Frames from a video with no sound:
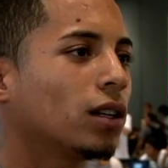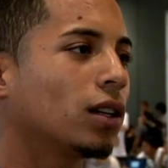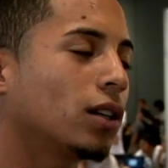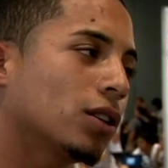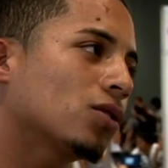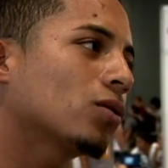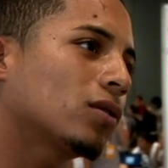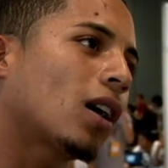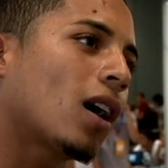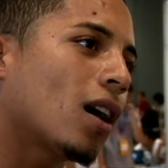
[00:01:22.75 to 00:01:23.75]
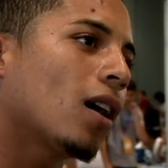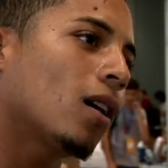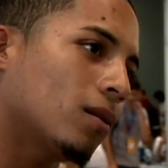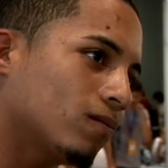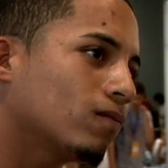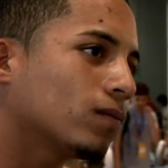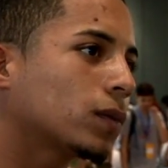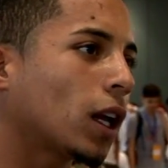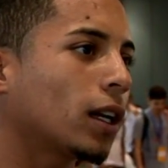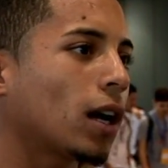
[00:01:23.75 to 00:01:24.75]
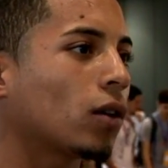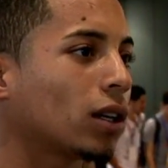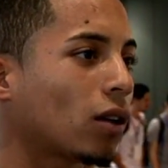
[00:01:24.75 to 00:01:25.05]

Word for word: E isso tá tá legal. Na